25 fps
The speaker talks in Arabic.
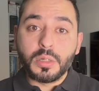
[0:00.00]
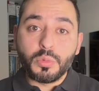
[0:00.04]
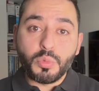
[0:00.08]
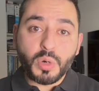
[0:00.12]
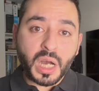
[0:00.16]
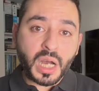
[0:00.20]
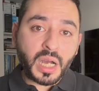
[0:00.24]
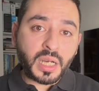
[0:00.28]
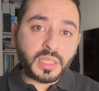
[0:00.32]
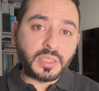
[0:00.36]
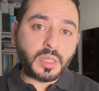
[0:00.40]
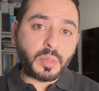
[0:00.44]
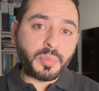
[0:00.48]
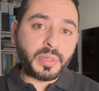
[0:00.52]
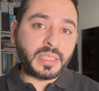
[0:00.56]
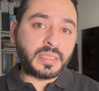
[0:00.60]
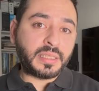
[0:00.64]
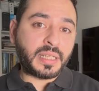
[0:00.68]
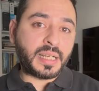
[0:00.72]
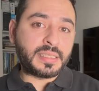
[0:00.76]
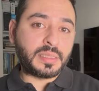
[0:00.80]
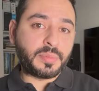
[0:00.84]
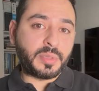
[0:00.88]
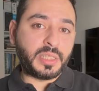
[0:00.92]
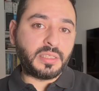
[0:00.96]
وأغضبت
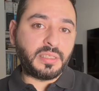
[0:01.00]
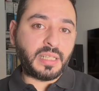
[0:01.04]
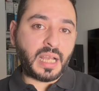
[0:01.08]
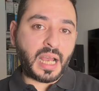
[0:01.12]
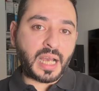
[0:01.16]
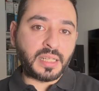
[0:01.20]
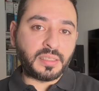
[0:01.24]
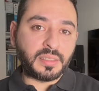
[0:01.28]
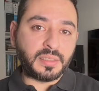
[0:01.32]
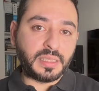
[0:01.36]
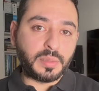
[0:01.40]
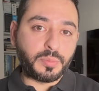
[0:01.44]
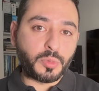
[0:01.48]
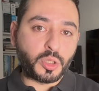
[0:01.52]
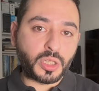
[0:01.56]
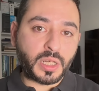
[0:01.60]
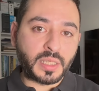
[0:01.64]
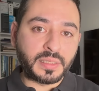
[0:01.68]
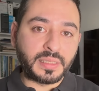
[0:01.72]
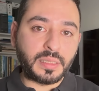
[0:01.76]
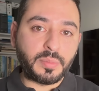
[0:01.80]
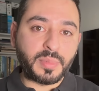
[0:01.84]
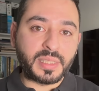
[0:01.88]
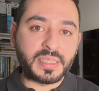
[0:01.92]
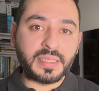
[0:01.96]
حزب الاتحاد
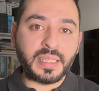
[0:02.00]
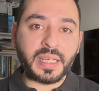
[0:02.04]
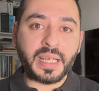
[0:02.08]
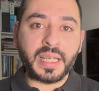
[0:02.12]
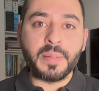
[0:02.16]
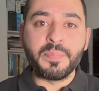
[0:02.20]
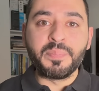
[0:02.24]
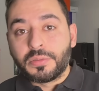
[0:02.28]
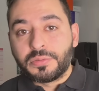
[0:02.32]
الديمقراطي المسيحي